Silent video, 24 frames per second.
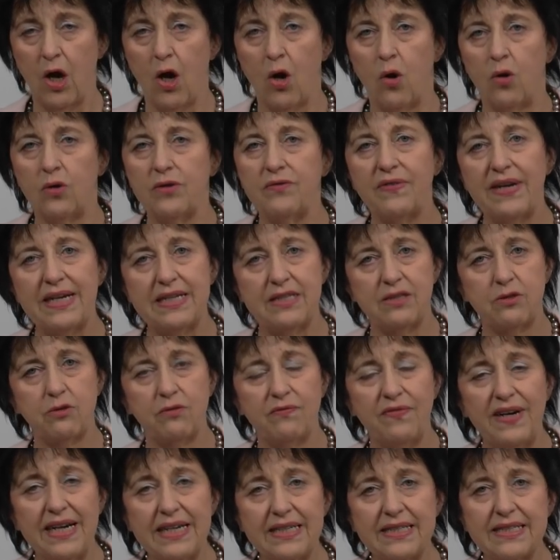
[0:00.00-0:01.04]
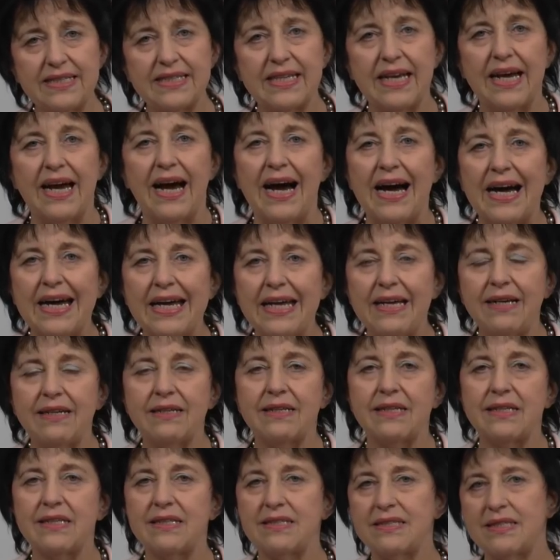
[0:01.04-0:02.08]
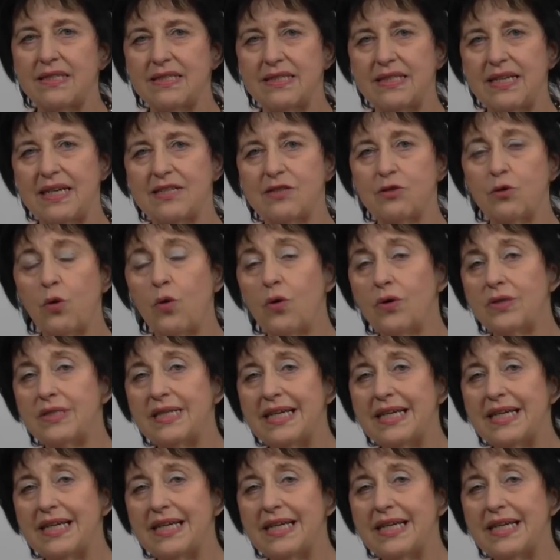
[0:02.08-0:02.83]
Und weißt du was? Eigentlich ist es ja so,